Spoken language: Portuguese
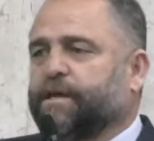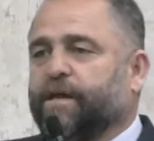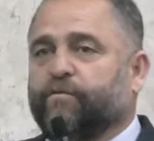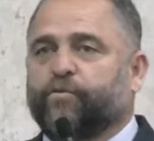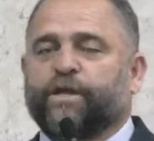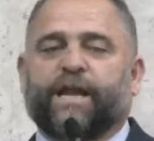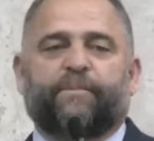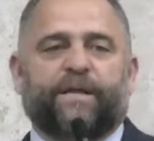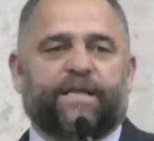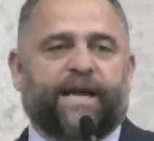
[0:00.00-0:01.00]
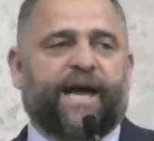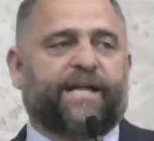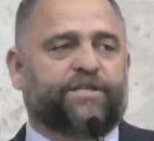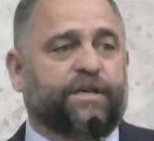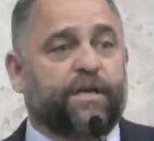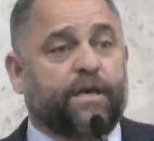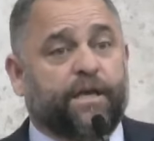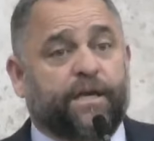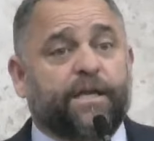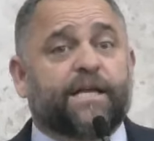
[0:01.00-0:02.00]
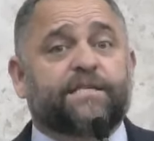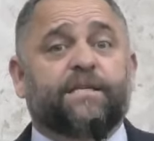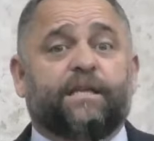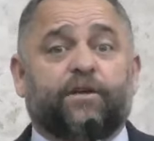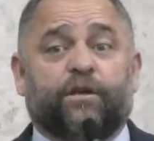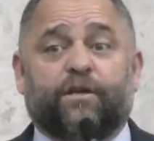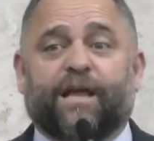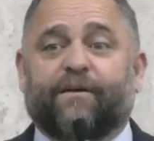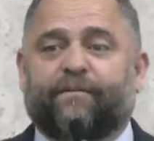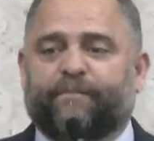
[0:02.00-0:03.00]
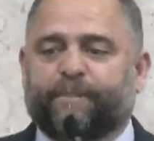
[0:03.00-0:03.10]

em vulnerabilidade e da, e, e da,